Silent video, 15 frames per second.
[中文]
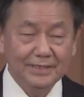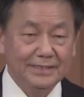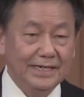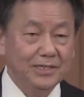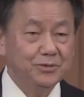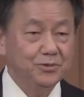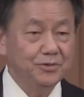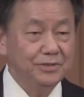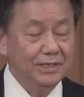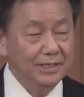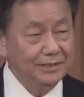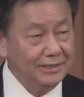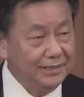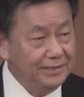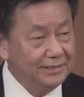耶稣
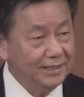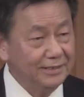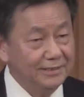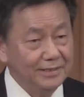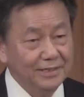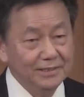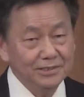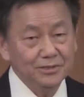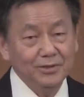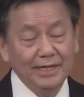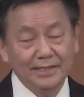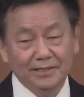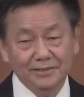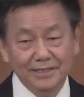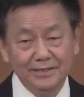清晨就
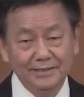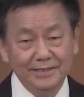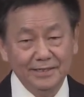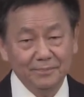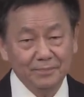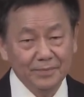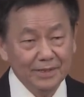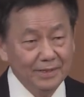来到圣殿。